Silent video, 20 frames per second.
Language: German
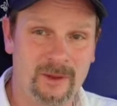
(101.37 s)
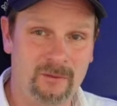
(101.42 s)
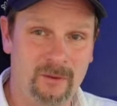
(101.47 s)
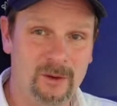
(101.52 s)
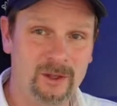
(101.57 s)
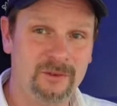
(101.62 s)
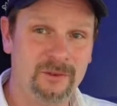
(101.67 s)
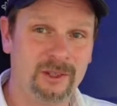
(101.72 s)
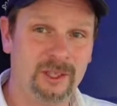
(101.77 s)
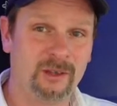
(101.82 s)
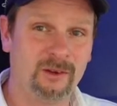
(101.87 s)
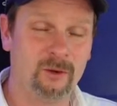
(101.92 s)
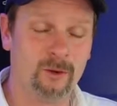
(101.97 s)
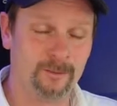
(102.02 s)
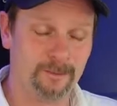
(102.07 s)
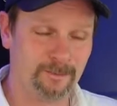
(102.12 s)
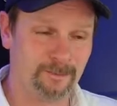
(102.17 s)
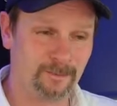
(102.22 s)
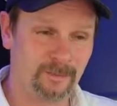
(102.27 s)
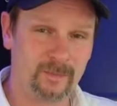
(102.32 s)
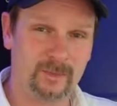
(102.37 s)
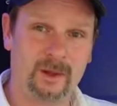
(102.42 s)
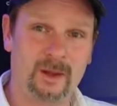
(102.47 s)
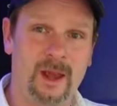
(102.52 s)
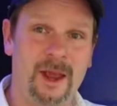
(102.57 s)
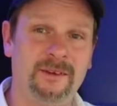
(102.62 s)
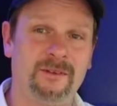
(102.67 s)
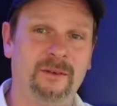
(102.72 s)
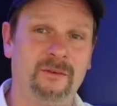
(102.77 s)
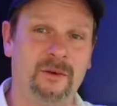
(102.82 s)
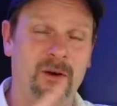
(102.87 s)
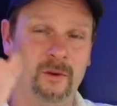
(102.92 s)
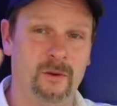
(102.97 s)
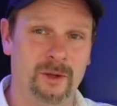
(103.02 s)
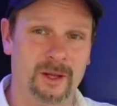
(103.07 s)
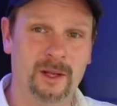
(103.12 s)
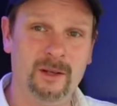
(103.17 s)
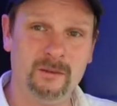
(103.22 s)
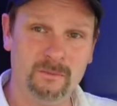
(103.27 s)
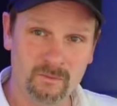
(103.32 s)
Folgende Situation. SEV,
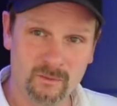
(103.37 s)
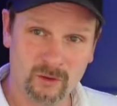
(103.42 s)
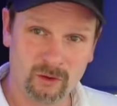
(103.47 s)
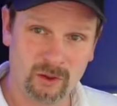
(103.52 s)
ja,